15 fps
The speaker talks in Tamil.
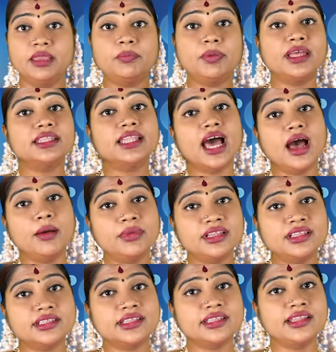இப்போ அந்த
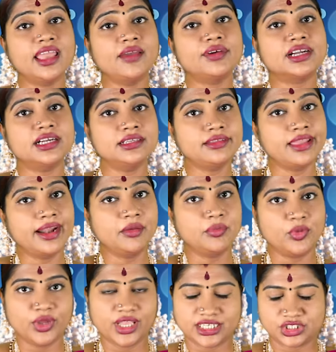அமிர்தத்தை தேவர்கள் தேட
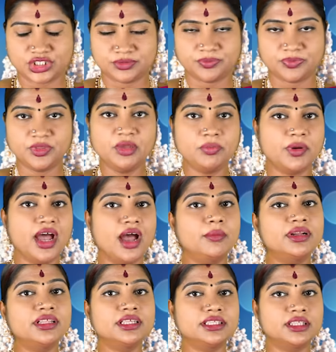போயாச்சு இப்போ
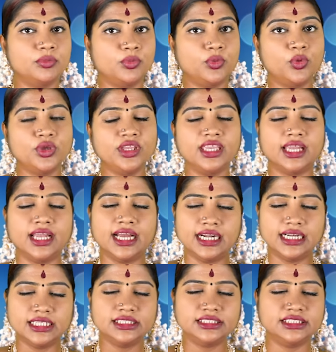அமிர்தத்தை போய்
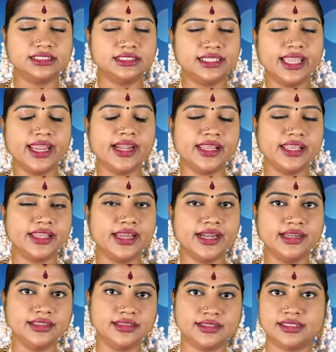கடைஞ்சி தேடி
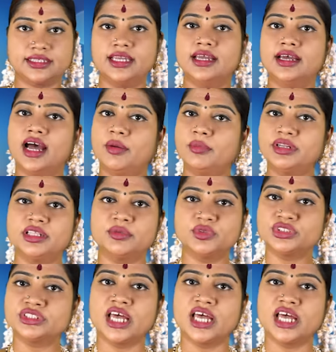எடுத்து அமிர்தமும்